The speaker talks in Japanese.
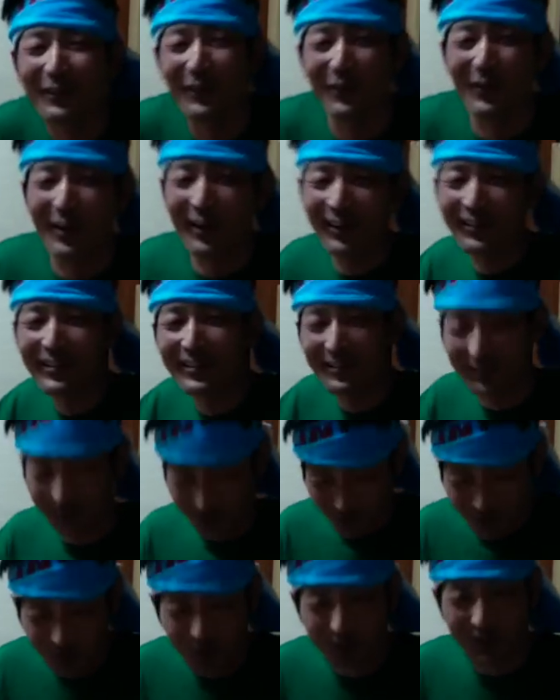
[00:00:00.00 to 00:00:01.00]
体、
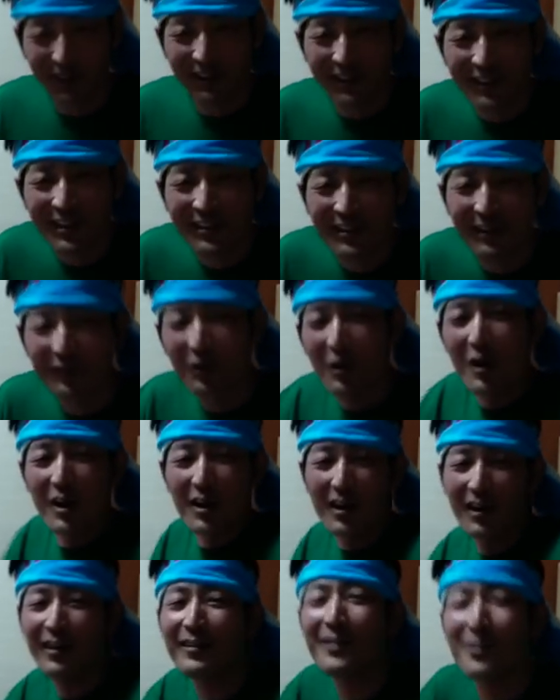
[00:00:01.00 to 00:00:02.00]
チンコ3年だけど、
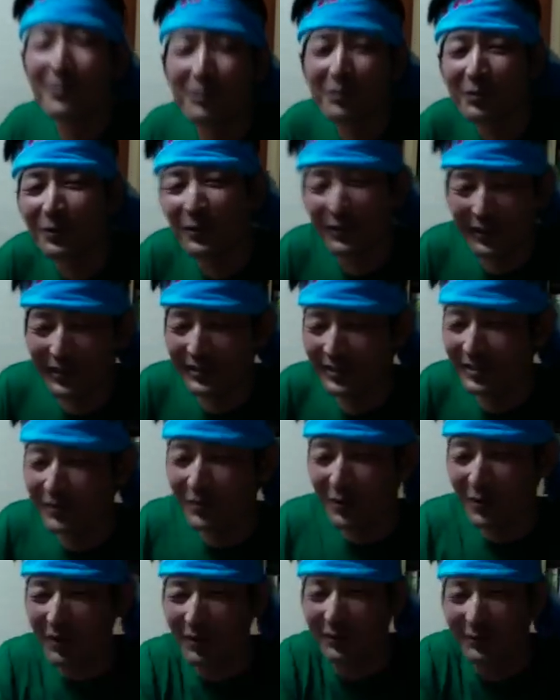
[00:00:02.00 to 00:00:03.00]
体を振れて、
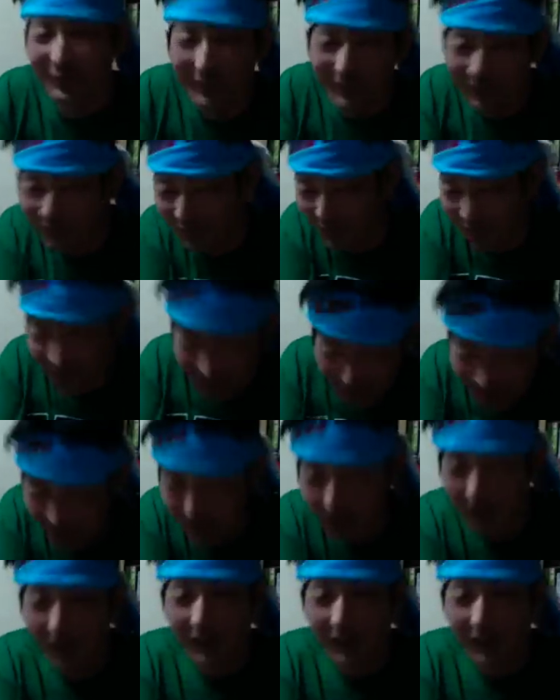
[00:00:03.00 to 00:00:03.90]
チンコが振れて、